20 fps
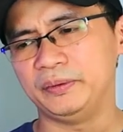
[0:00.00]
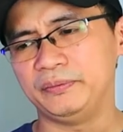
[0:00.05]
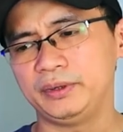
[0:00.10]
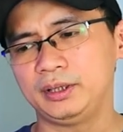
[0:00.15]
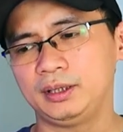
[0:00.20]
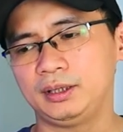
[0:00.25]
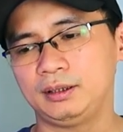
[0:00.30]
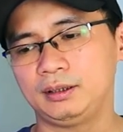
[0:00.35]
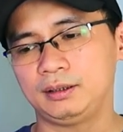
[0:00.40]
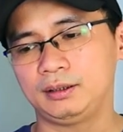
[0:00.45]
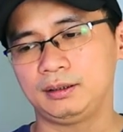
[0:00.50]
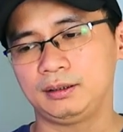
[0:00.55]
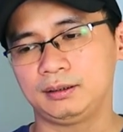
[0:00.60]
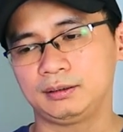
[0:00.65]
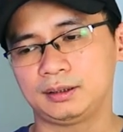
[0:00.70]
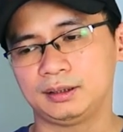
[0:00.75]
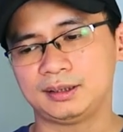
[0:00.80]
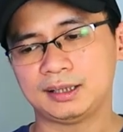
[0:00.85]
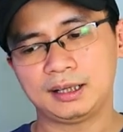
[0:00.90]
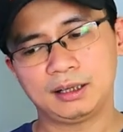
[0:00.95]
bởi
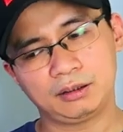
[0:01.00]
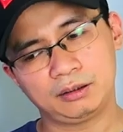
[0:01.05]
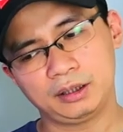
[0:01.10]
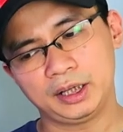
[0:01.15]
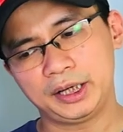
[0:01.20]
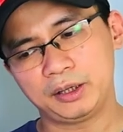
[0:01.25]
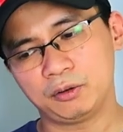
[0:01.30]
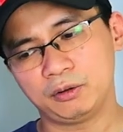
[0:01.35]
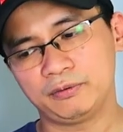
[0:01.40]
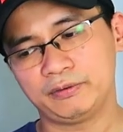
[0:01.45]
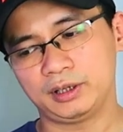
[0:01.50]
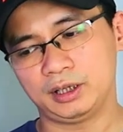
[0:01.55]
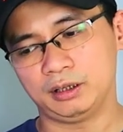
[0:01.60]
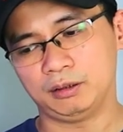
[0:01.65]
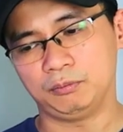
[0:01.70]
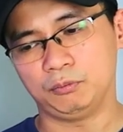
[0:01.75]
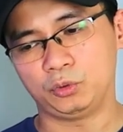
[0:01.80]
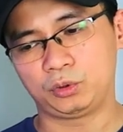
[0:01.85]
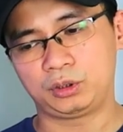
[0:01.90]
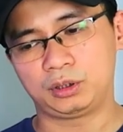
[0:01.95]
vì thật ra là đây cũng không
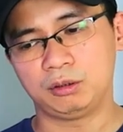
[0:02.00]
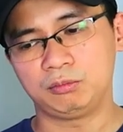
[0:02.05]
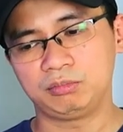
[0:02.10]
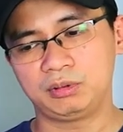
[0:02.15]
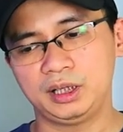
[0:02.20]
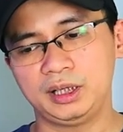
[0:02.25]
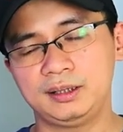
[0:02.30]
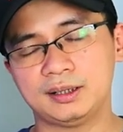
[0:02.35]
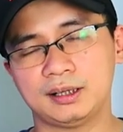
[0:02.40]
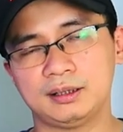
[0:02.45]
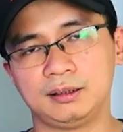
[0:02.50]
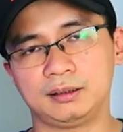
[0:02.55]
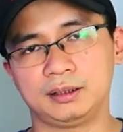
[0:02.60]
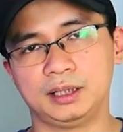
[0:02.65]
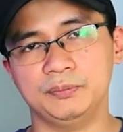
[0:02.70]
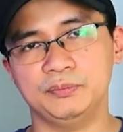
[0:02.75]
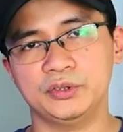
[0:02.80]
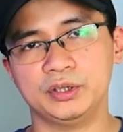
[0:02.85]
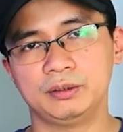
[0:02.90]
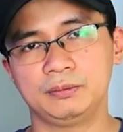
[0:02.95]
phải là một thông tin đã
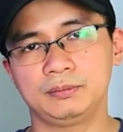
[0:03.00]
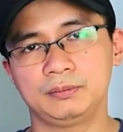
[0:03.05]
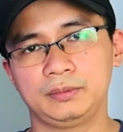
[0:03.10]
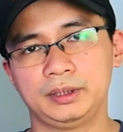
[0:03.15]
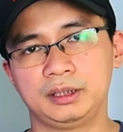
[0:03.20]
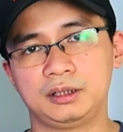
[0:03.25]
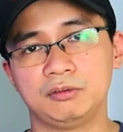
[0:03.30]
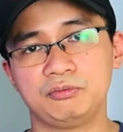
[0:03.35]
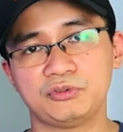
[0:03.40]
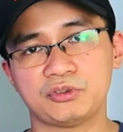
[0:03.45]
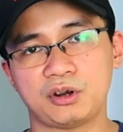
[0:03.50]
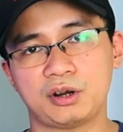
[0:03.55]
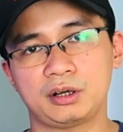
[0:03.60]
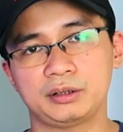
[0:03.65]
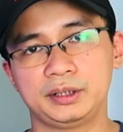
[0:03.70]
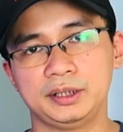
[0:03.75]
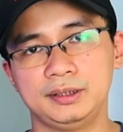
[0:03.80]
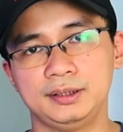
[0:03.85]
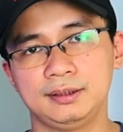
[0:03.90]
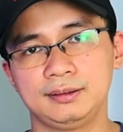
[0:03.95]
được kiểm chứng mình không
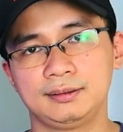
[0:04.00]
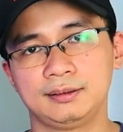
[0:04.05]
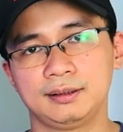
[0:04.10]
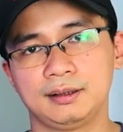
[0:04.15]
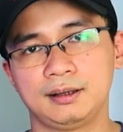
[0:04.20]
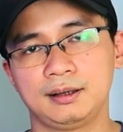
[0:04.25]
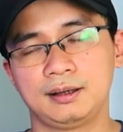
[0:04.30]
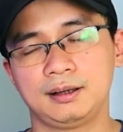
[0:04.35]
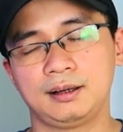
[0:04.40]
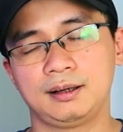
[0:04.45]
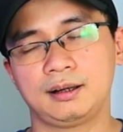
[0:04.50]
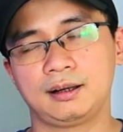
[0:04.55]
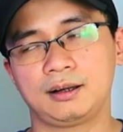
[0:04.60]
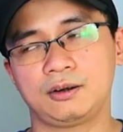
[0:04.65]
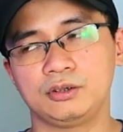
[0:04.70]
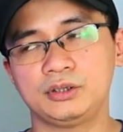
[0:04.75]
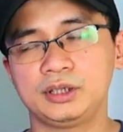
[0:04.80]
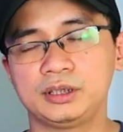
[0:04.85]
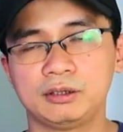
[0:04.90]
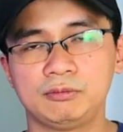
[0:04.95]
rõ thế nhưng
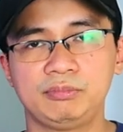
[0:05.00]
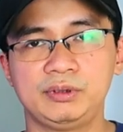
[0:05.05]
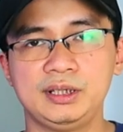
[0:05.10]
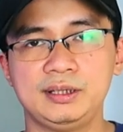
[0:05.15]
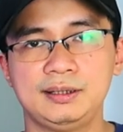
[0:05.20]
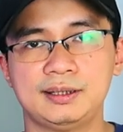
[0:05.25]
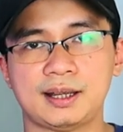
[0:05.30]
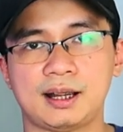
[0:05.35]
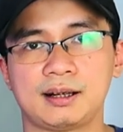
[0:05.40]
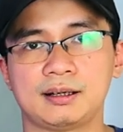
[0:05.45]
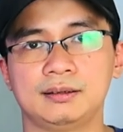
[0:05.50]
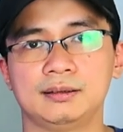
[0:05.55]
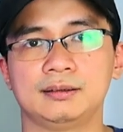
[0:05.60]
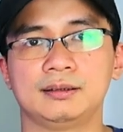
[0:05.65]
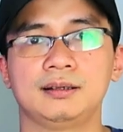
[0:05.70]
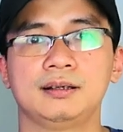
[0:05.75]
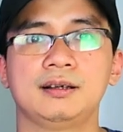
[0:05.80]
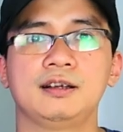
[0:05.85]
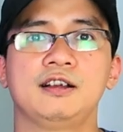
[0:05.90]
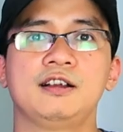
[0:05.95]
có những thông tin
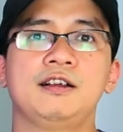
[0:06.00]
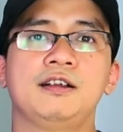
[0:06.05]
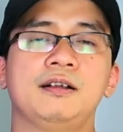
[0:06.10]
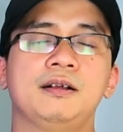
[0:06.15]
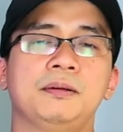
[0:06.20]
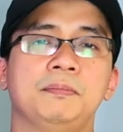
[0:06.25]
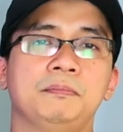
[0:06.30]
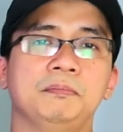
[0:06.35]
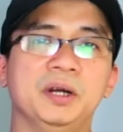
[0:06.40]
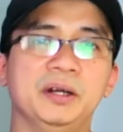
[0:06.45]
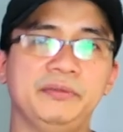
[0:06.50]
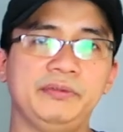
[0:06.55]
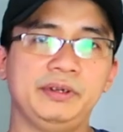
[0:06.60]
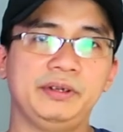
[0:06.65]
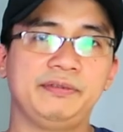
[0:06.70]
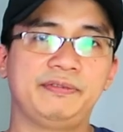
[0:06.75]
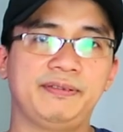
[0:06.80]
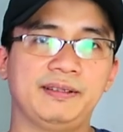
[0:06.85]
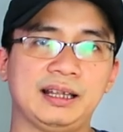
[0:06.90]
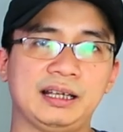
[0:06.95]
rằng bởi
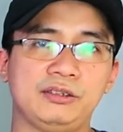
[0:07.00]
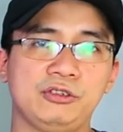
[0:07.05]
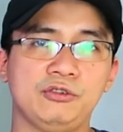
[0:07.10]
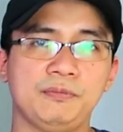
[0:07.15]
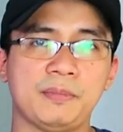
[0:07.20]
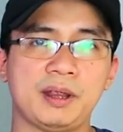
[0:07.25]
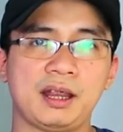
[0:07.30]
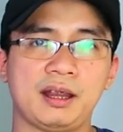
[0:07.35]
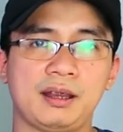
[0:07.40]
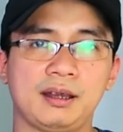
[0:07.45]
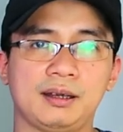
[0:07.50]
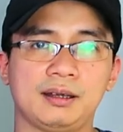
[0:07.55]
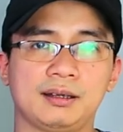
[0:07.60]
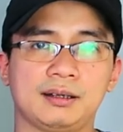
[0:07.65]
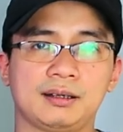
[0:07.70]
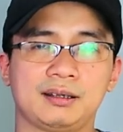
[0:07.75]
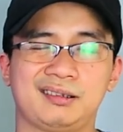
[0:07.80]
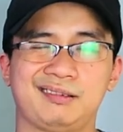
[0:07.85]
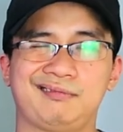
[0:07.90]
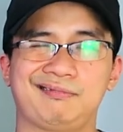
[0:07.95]
vì
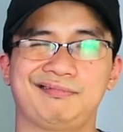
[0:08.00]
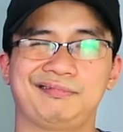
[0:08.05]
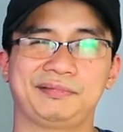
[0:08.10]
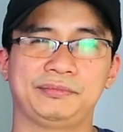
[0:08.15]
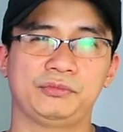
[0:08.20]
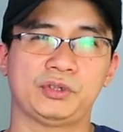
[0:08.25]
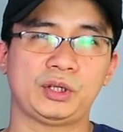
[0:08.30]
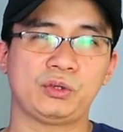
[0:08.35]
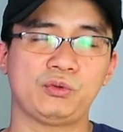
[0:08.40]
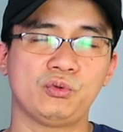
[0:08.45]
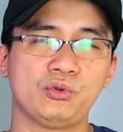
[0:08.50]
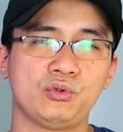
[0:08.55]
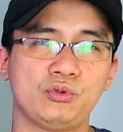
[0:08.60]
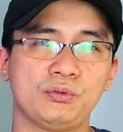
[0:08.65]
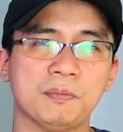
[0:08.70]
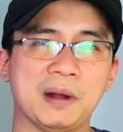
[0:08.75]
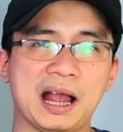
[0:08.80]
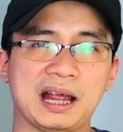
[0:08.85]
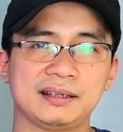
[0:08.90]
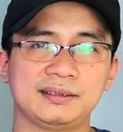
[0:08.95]
Vladimir doanh
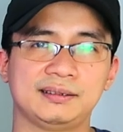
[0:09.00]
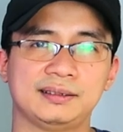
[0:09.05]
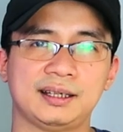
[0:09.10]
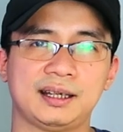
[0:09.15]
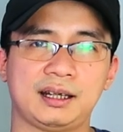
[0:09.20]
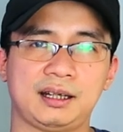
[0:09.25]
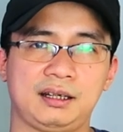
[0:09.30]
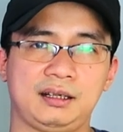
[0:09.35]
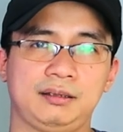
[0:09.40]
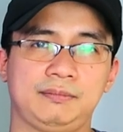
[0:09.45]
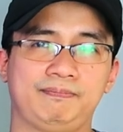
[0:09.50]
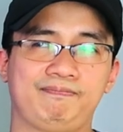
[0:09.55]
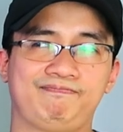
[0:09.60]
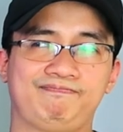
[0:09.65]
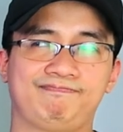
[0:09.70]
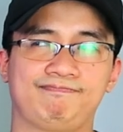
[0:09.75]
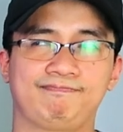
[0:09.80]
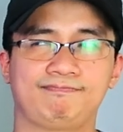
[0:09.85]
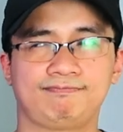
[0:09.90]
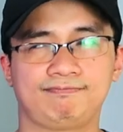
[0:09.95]
thu bán ra
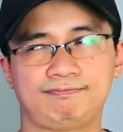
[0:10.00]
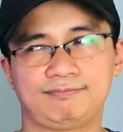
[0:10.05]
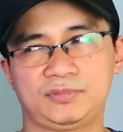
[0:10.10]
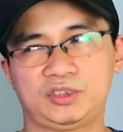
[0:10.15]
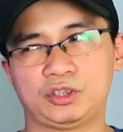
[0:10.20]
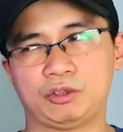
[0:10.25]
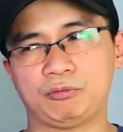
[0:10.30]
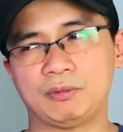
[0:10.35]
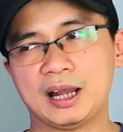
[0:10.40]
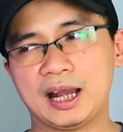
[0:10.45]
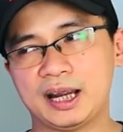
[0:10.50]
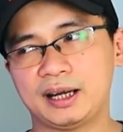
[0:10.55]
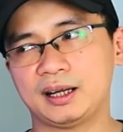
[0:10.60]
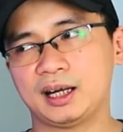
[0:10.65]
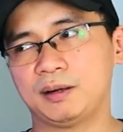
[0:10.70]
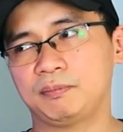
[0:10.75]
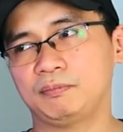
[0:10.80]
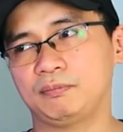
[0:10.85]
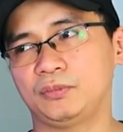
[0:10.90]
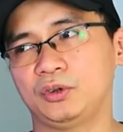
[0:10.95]
trong
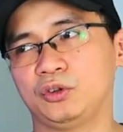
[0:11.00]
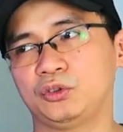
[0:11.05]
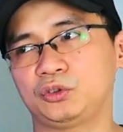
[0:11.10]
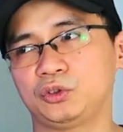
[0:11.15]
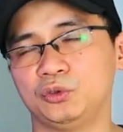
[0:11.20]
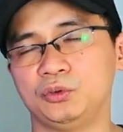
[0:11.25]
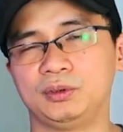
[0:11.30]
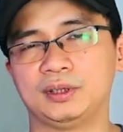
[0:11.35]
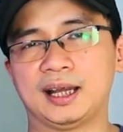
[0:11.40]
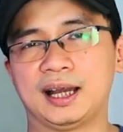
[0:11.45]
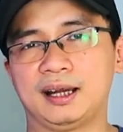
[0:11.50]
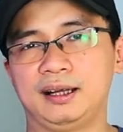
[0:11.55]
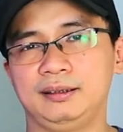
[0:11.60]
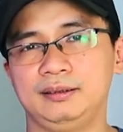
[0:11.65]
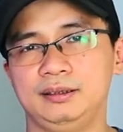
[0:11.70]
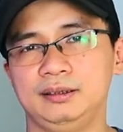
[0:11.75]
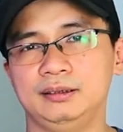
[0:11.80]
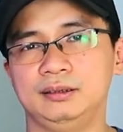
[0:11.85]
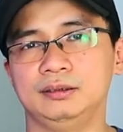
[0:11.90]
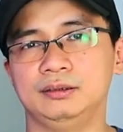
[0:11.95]
2 năm nó tồn
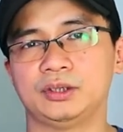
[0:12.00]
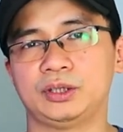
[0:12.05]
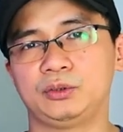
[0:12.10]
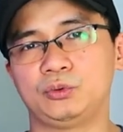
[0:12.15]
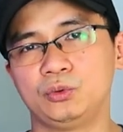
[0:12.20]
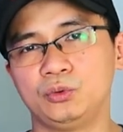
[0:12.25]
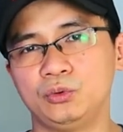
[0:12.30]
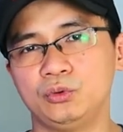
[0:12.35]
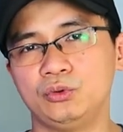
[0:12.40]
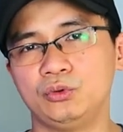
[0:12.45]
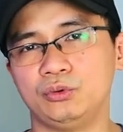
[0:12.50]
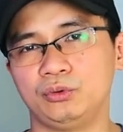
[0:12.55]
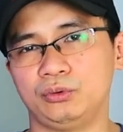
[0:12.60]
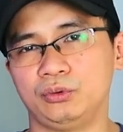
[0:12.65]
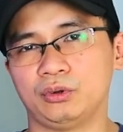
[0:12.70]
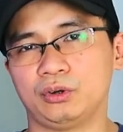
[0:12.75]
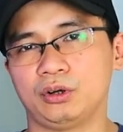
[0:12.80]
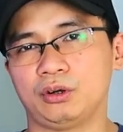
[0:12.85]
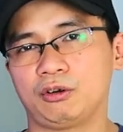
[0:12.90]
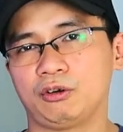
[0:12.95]
tại thì doanh thu
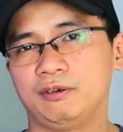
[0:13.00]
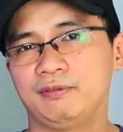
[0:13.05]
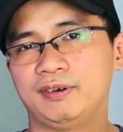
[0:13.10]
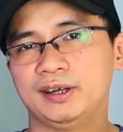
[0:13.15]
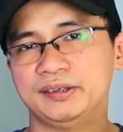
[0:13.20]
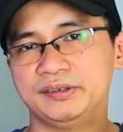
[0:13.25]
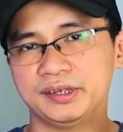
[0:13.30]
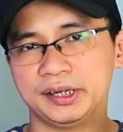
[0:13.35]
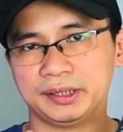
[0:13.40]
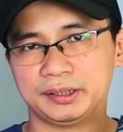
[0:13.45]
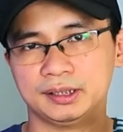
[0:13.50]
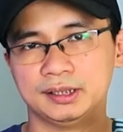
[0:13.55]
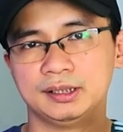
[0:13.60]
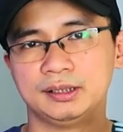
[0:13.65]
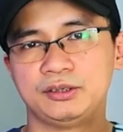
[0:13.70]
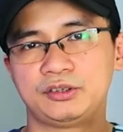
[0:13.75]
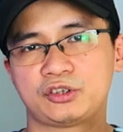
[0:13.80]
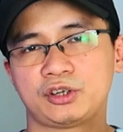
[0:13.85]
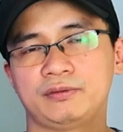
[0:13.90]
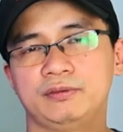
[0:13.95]
nó có phần nhỉnh
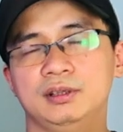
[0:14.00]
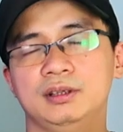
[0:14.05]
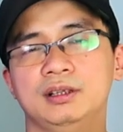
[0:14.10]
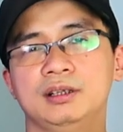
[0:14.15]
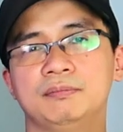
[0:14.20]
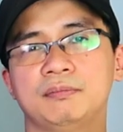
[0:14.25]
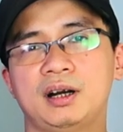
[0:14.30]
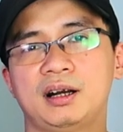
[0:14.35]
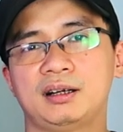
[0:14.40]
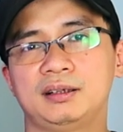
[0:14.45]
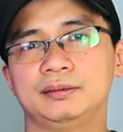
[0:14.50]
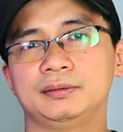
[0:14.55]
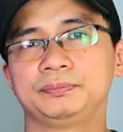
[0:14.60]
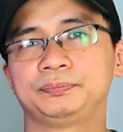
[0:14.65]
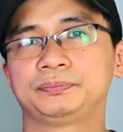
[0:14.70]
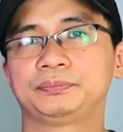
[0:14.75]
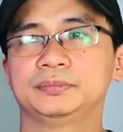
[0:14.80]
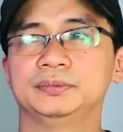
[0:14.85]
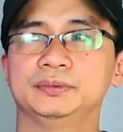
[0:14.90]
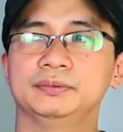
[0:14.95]
hơn so với Lemar